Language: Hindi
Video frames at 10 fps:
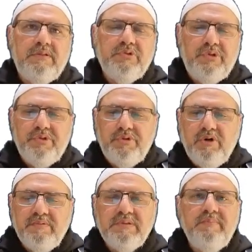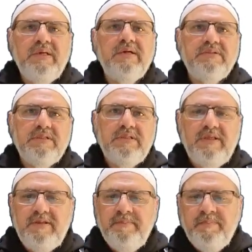छोटी छोटी जॉब्स भी कर सकते
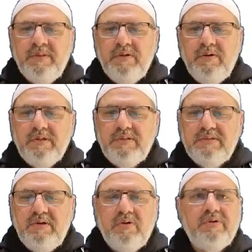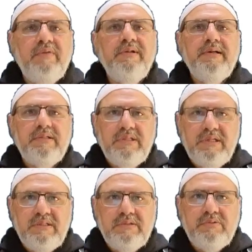हैं और इस और ट्रैवल करते
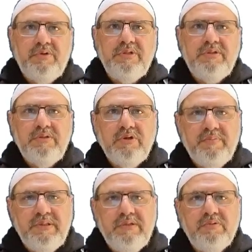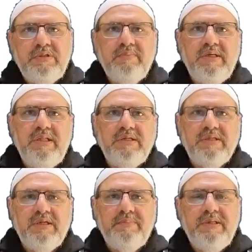रहते हैं थोड़ी सी जॉब की दो तीन महीने एक
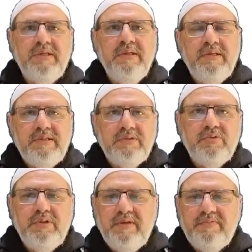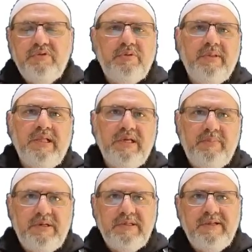जगह पे या दो तीन हफ्ते उसके बाद आगे
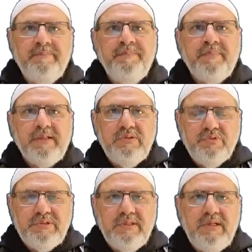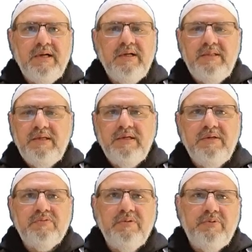बढ़ गए दूसरा इलाका देखा
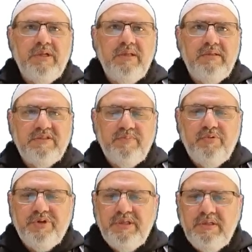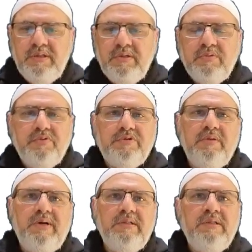उसको पूरा एक्सप्लोर किया
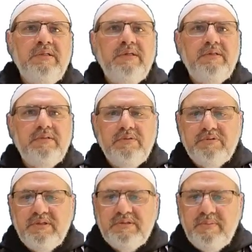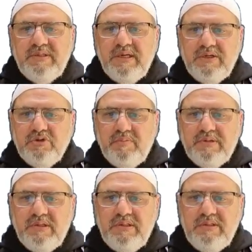उसके बाद किसी दूसरे हिस्से में जाके जॉब
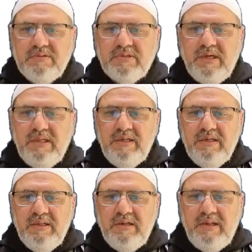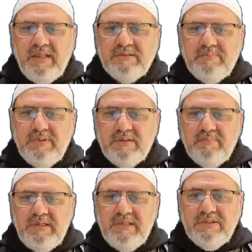कर ली इसराइल लग्जमबर्ग
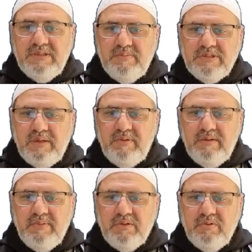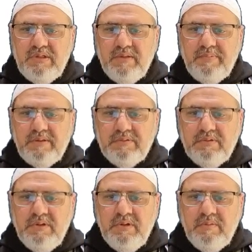मलेशिया भी शामिल है मंगोलिया पेरू
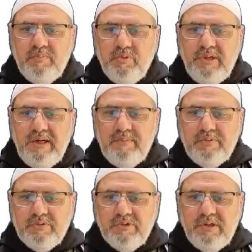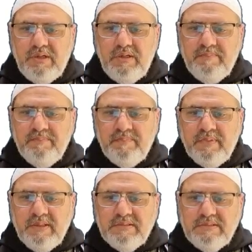पोलैंड पोर्तगाल
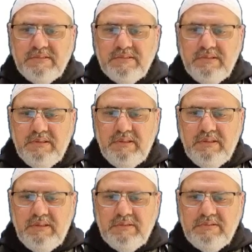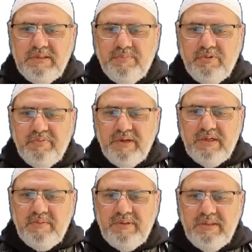सिंगापुर
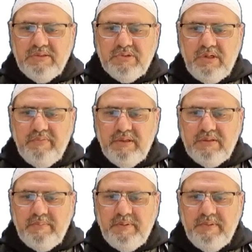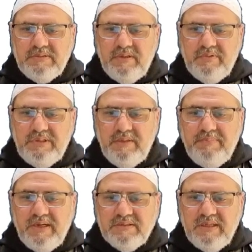वगैरह भी है सलवाक रिपब्लिक सलवनिया
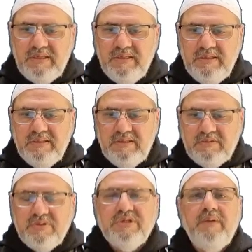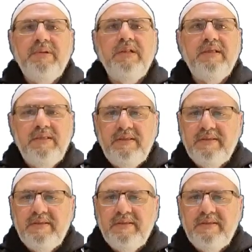पाकिस्तान इसमें शामिल नहीं